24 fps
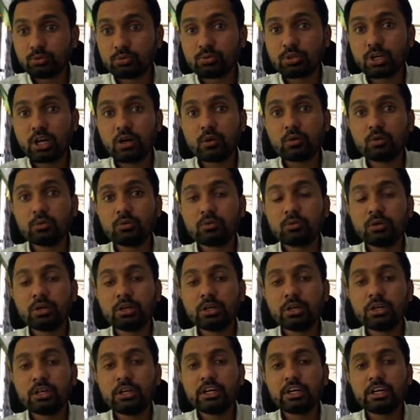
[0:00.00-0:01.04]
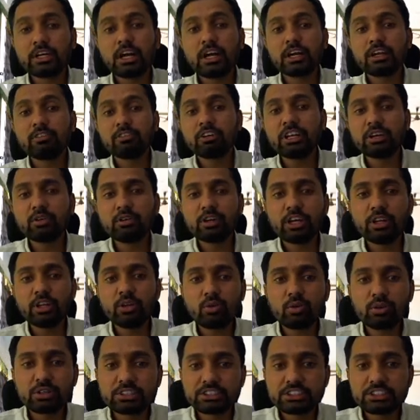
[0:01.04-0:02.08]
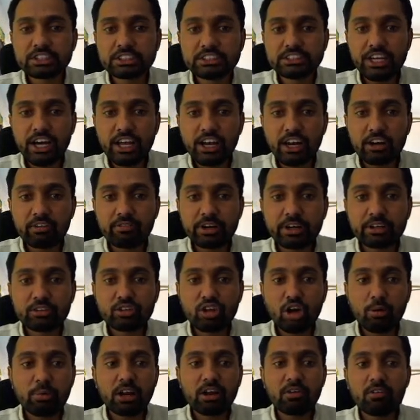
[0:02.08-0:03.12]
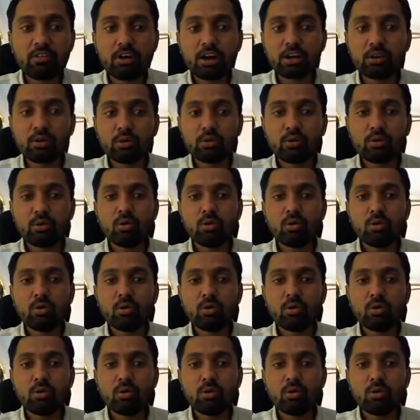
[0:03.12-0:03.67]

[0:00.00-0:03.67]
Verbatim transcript: ఉంటాడు ఇట్లాంటివన్నీ ఏదో ఒకటి చెయ్యాలన్నటువంటి తపన వాడిలో